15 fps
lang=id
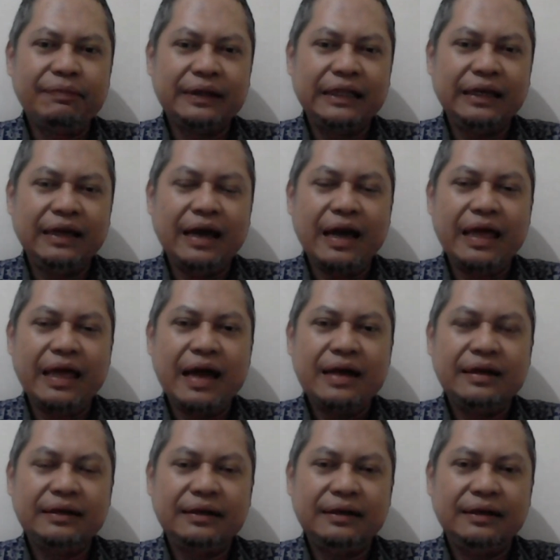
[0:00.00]
ketiga ya.
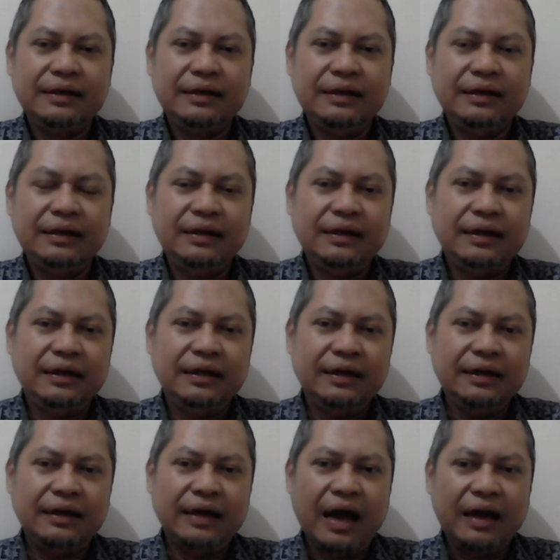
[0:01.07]

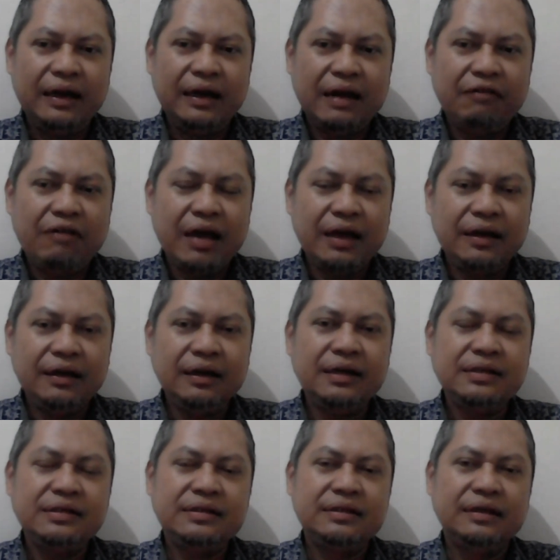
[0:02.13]

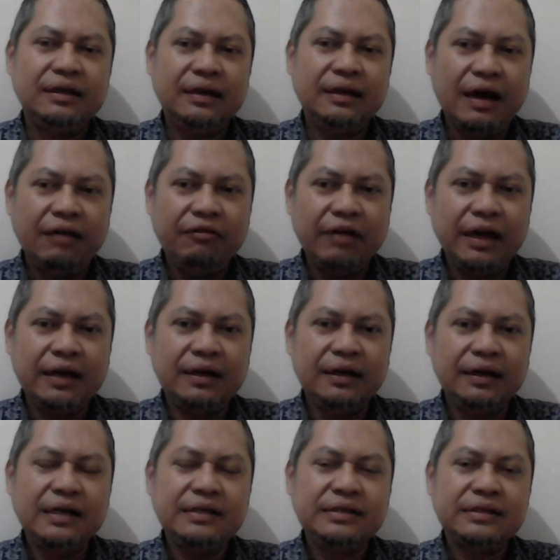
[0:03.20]
Unawareness,
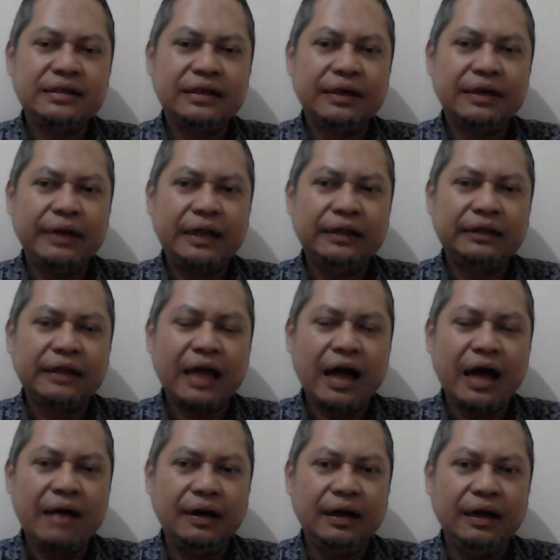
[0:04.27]
awareness, kemudian
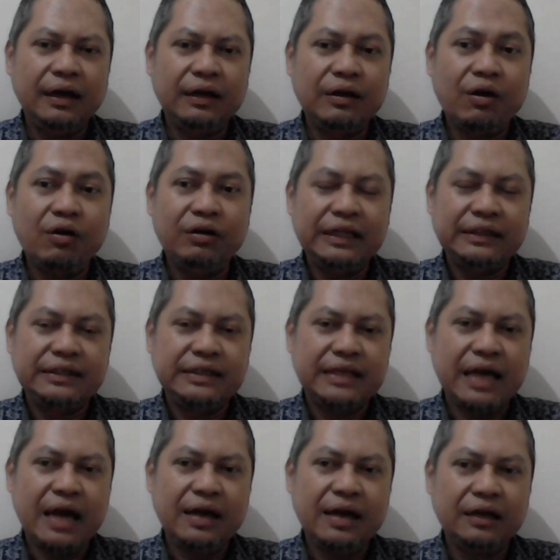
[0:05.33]
tahap eh, knowledge
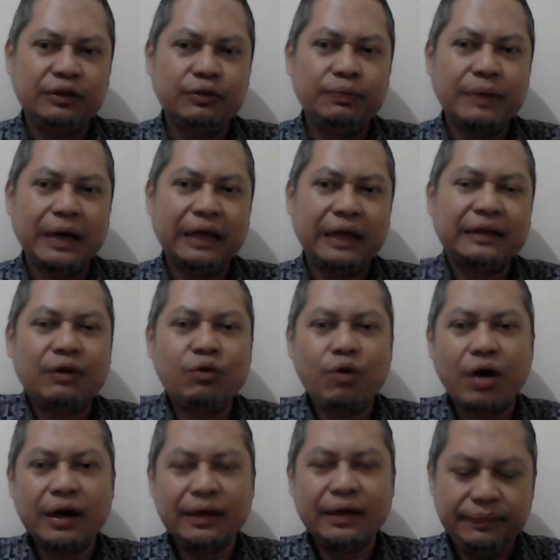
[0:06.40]
ya atau
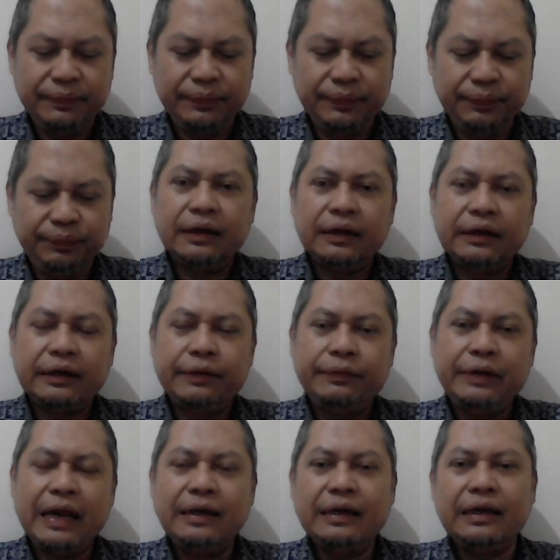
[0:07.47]
pengetahuan.
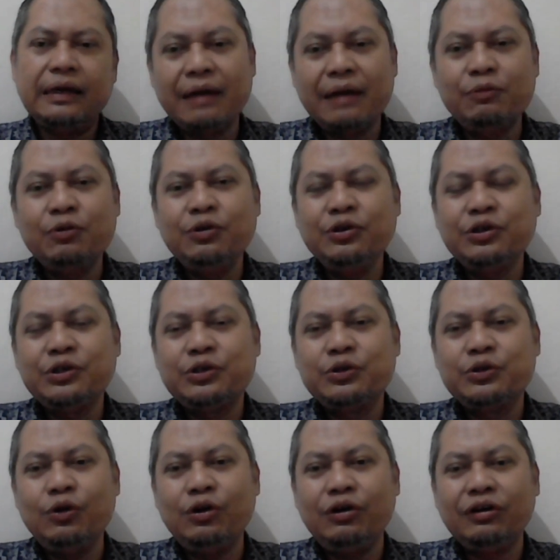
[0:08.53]
Kemudian
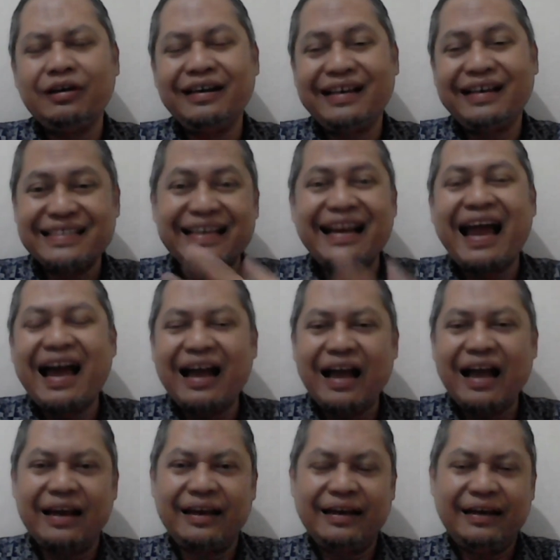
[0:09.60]
muncul
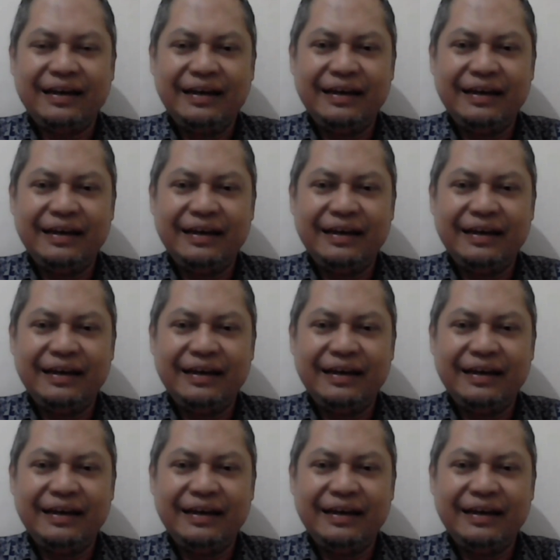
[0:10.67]
kesenangan